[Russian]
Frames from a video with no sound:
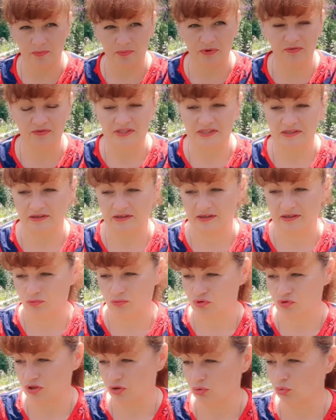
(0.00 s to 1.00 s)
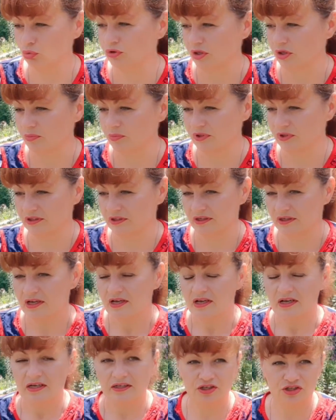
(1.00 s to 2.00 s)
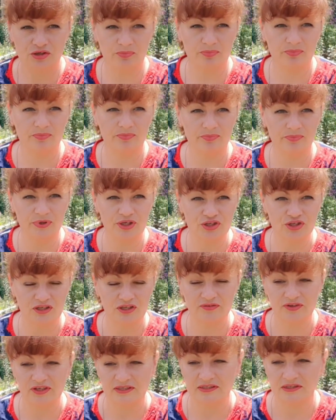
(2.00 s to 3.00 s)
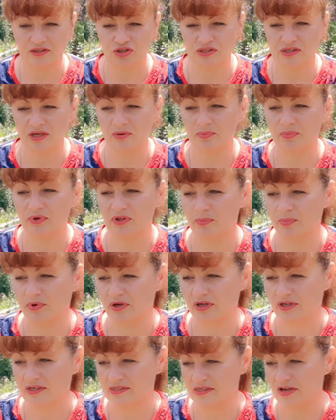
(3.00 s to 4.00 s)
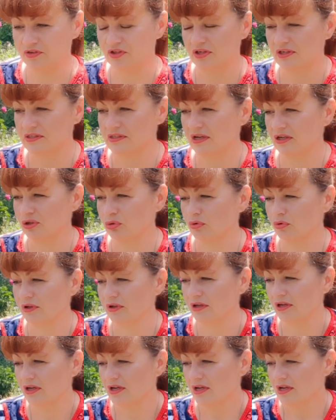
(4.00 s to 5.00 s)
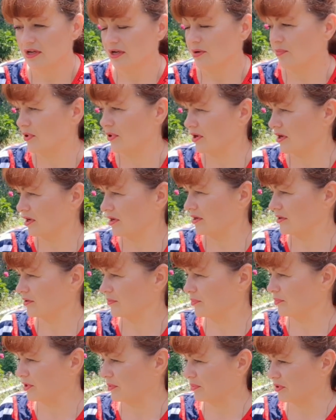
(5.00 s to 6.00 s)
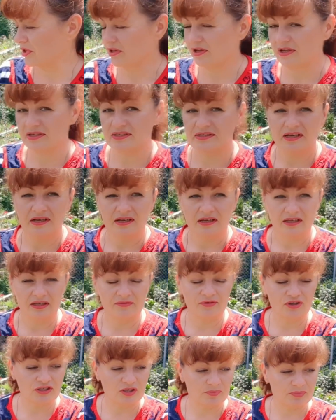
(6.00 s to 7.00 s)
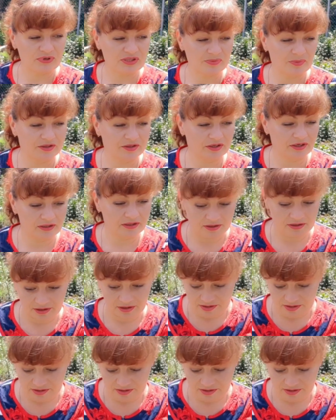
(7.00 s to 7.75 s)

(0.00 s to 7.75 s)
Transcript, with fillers: бы высохли, а уже утро было, это даже ближе к 12 часам было, пока я завтрак сготовила, пока прибралась и вышла посмотреть, и я